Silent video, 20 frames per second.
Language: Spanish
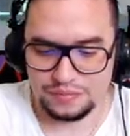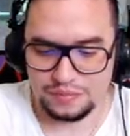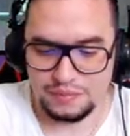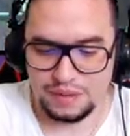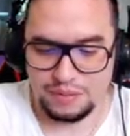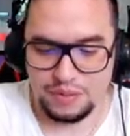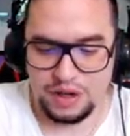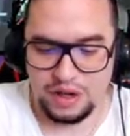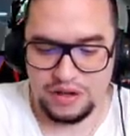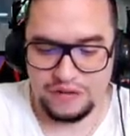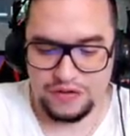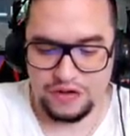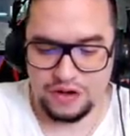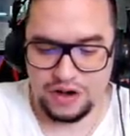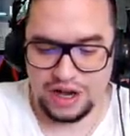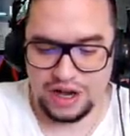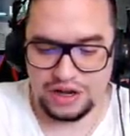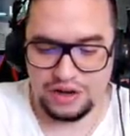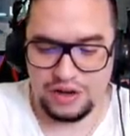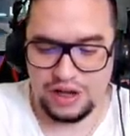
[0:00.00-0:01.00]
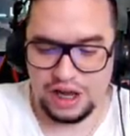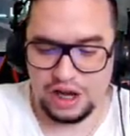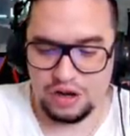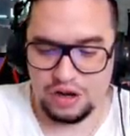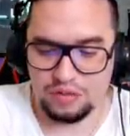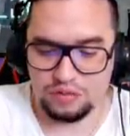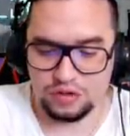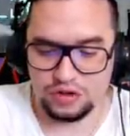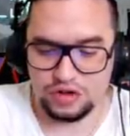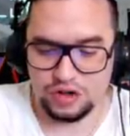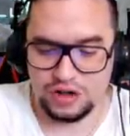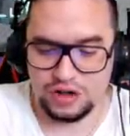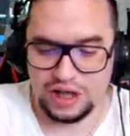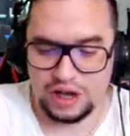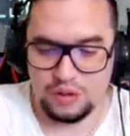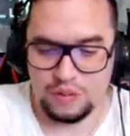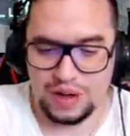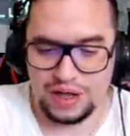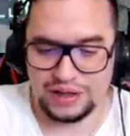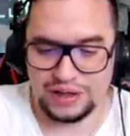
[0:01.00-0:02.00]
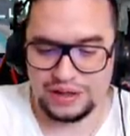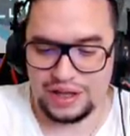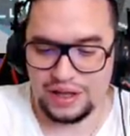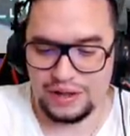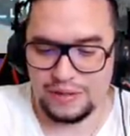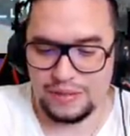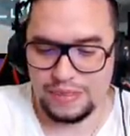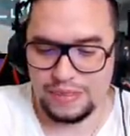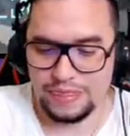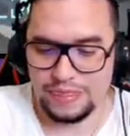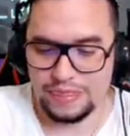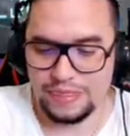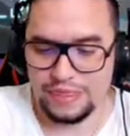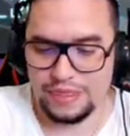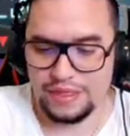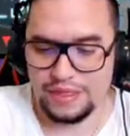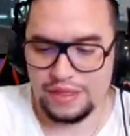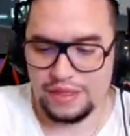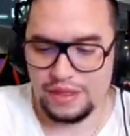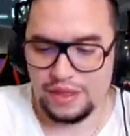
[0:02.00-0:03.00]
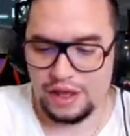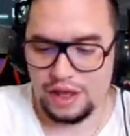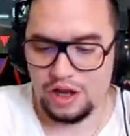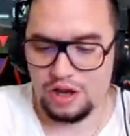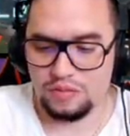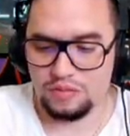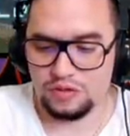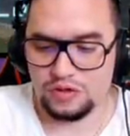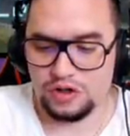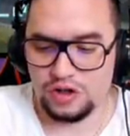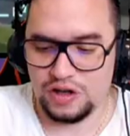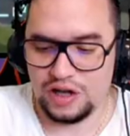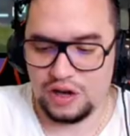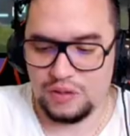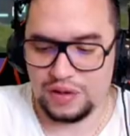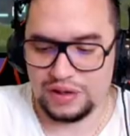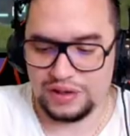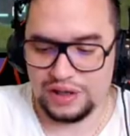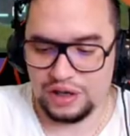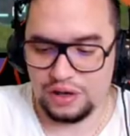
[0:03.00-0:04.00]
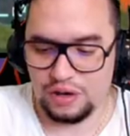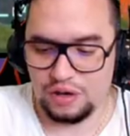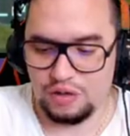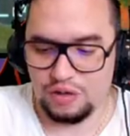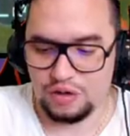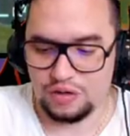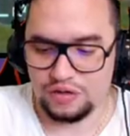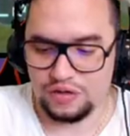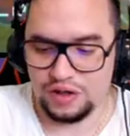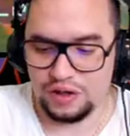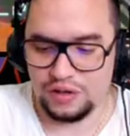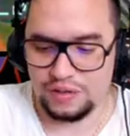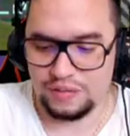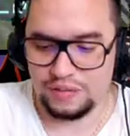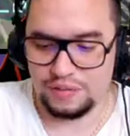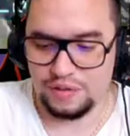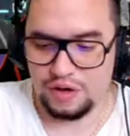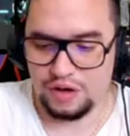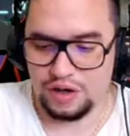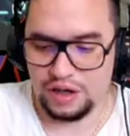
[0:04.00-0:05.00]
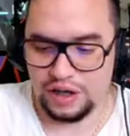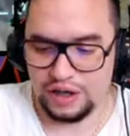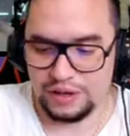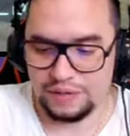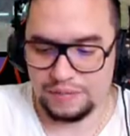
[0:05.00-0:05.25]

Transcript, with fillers: Vamos a enfocarnos en lo mucho que aguanta. En lo mucho que aguanta el robot, ¿sí? Ok.